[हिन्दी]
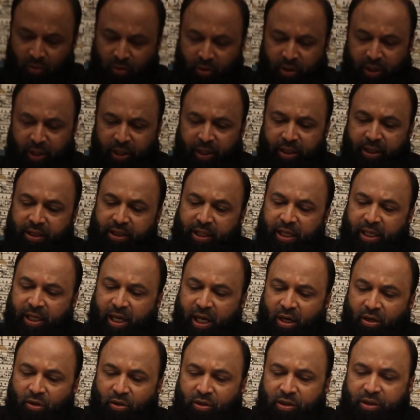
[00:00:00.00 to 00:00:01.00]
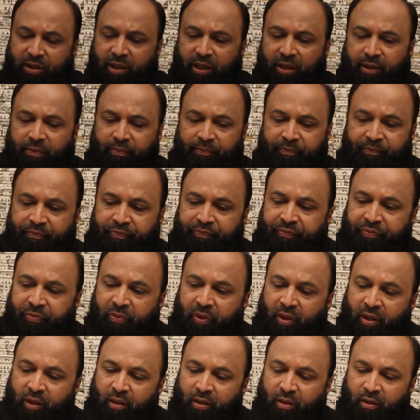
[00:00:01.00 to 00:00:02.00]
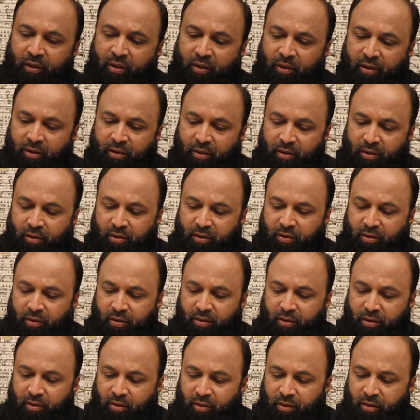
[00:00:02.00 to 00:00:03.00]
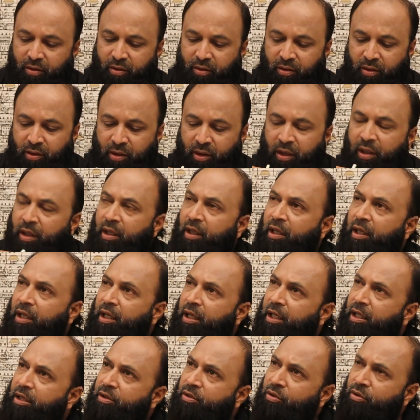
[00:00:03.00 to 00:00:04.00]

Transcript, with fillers: ओके इसकी क्या कॉस्ट ये भी वन वन जीरो अगेन वन टेन एक